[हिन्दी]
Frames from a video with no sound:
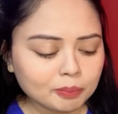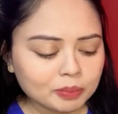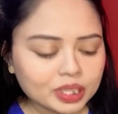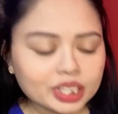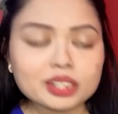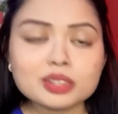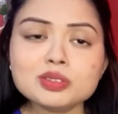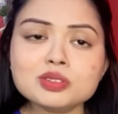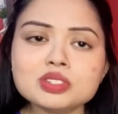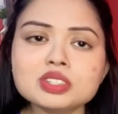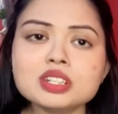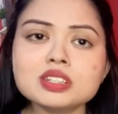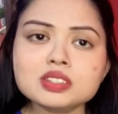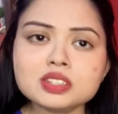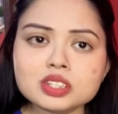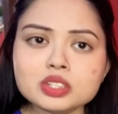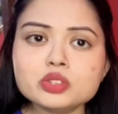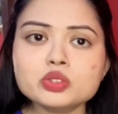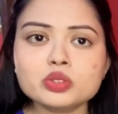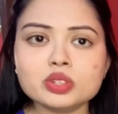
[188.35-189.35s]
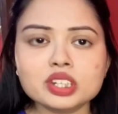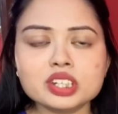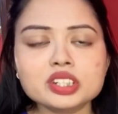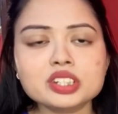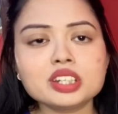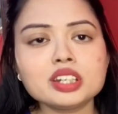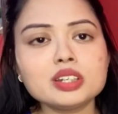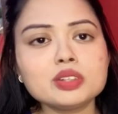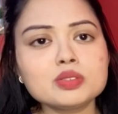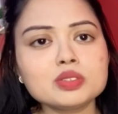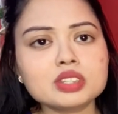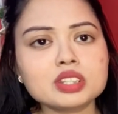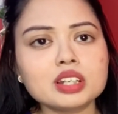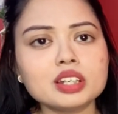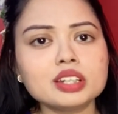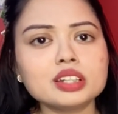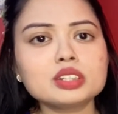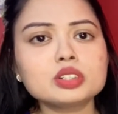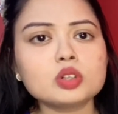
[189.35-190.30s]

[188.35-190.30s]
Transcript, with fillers: लेकिन उसका सिचुएशन उसका एक